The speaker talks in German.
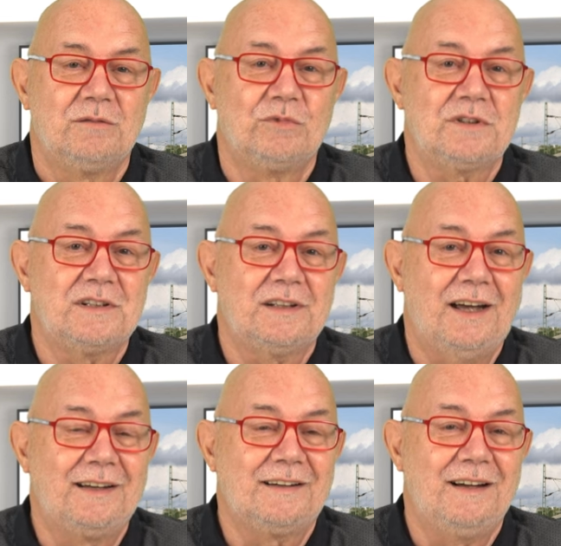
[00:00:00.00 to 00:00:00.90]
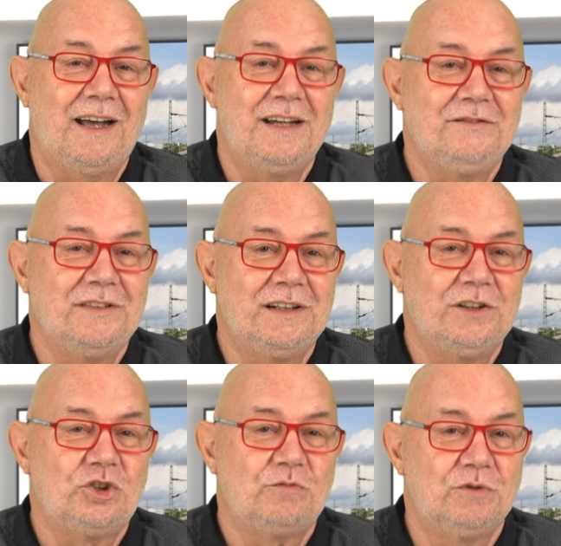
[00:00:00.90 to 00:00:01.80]
muss sich ein klein
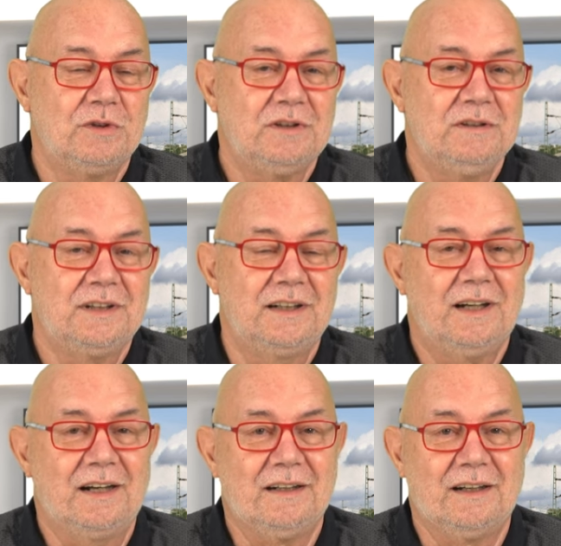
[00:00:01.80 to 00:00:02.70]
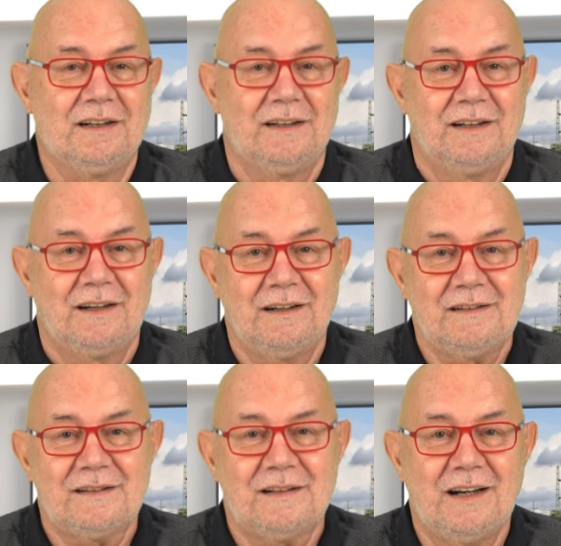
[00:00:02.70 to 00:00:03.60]
wenig sputen, denn eine
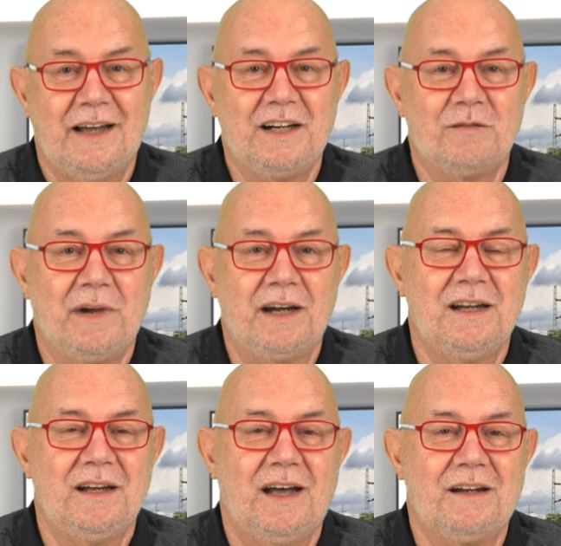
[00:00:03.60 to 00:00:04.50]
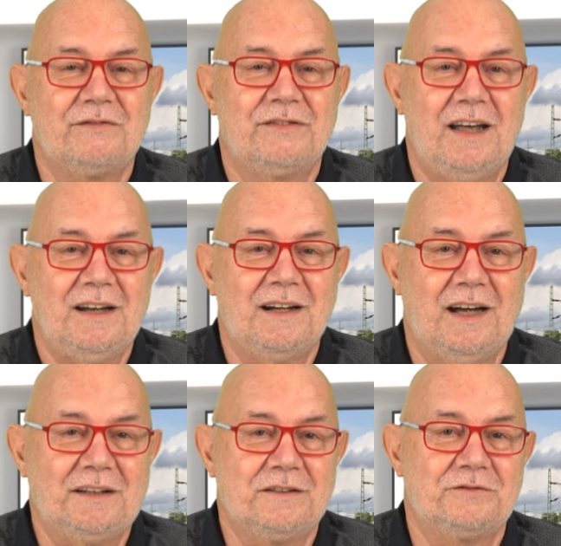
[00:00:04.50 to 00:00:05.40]
klitzekleine Menge an
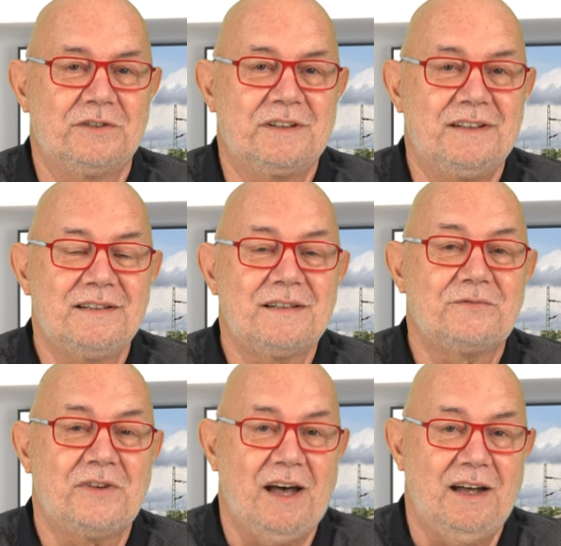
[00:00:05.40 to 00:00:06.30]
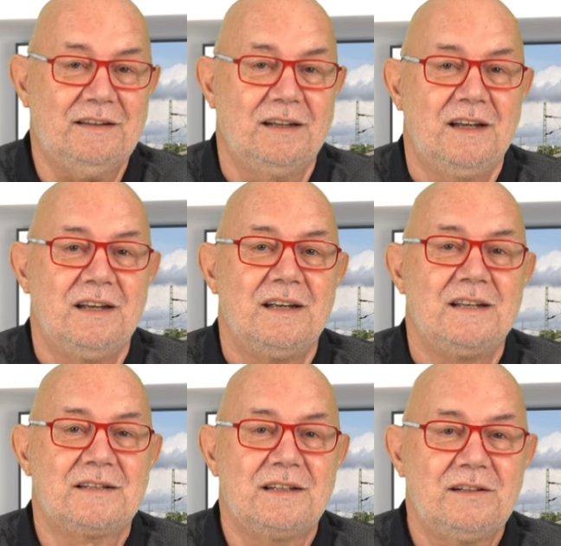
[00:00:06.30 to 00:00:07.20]
Fahrkarten für diese Fahrt
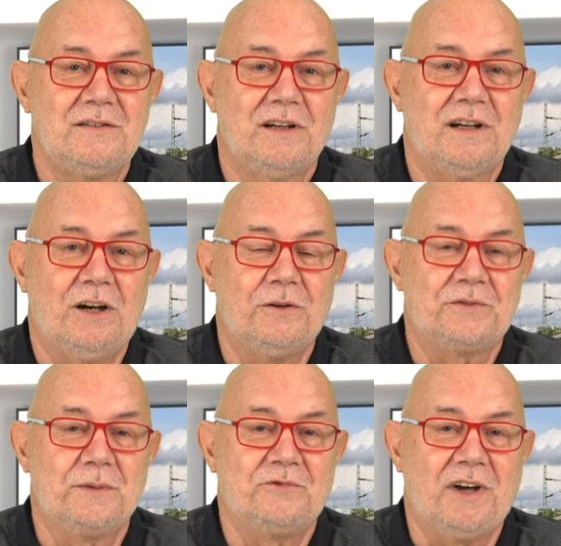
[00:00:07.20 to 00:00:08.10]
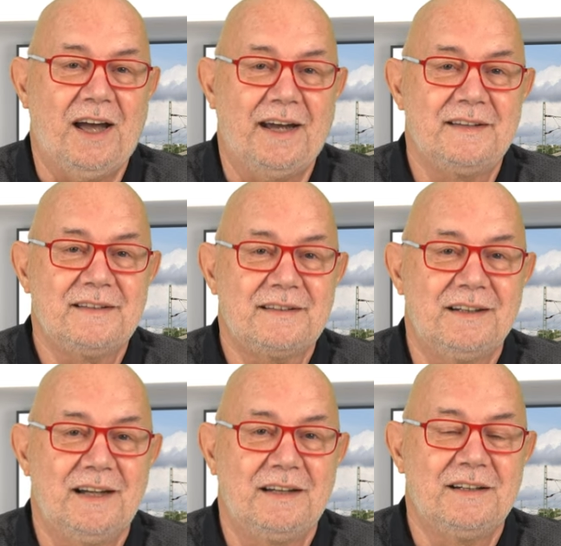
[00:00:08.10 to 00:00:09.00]
sind noch auf dem
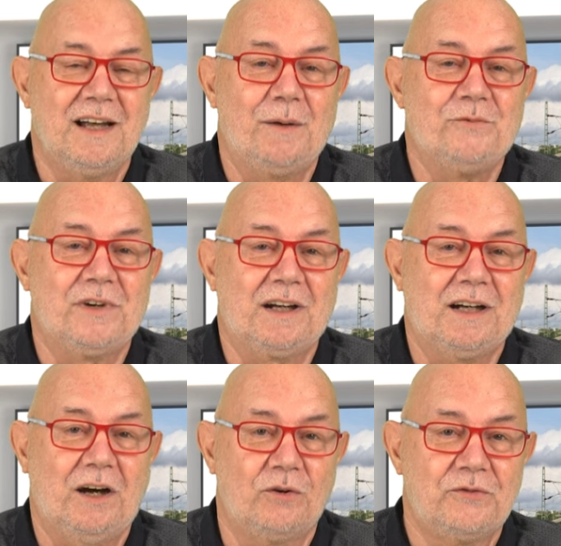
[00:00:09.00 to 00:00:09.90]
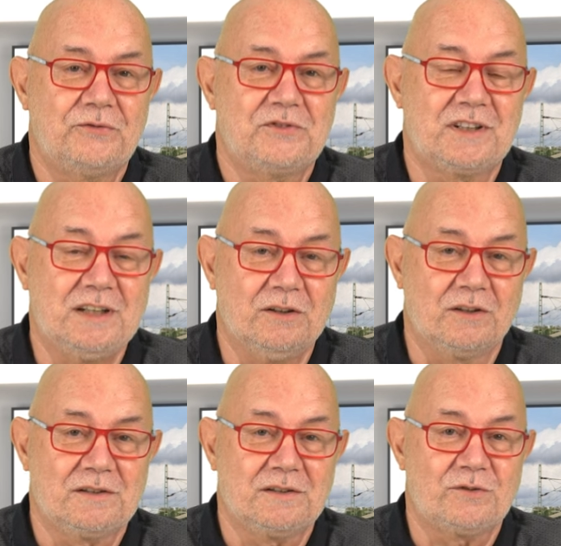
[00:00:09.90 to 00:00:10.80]
Vereinsgelände am
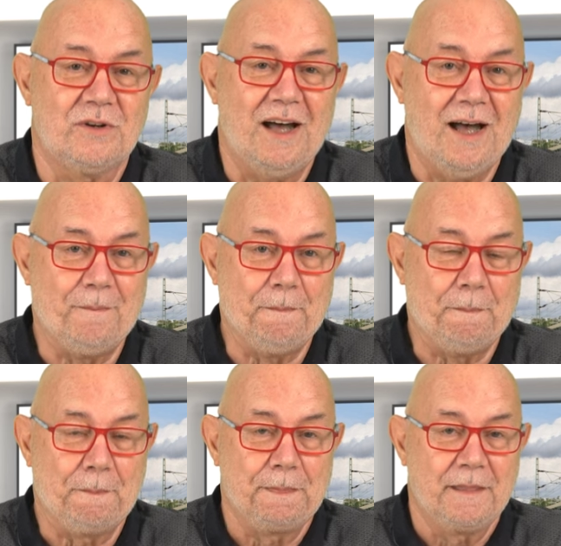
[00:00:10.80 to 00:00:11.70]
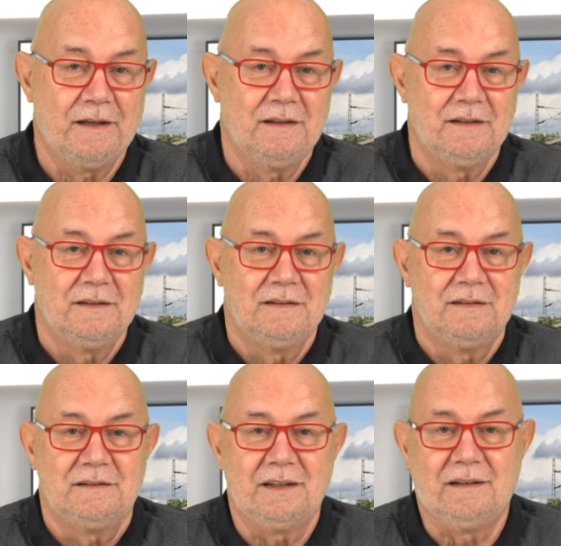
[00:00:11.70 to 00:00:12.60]
Verkaufskiosk zu haben.
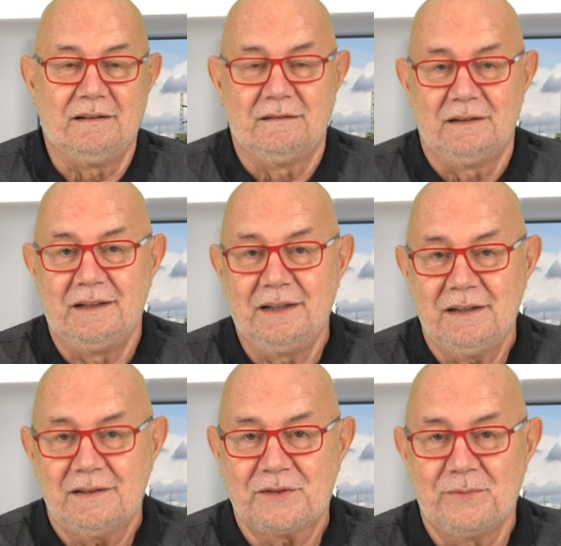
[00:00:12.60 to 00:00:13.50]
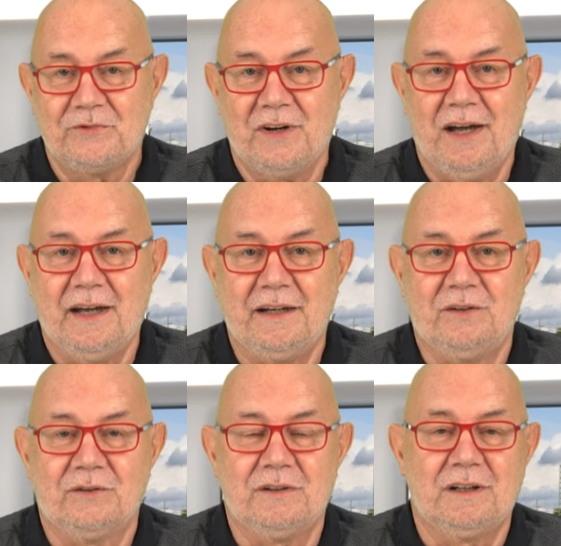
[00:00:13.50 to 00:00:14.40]
Den Link zum
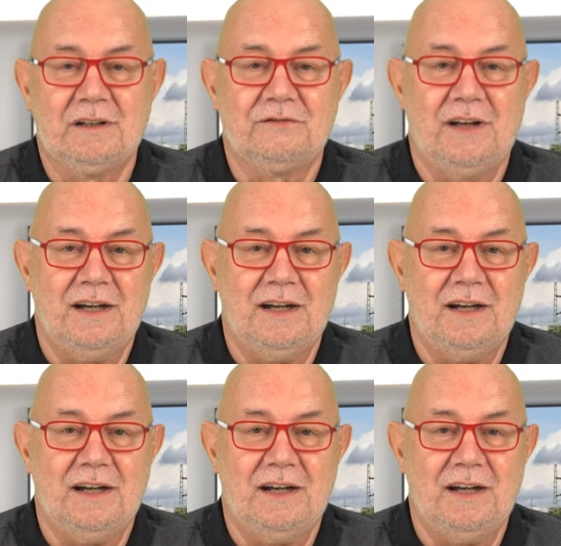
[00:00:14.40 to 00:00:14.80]
Verein und den Fahrkarten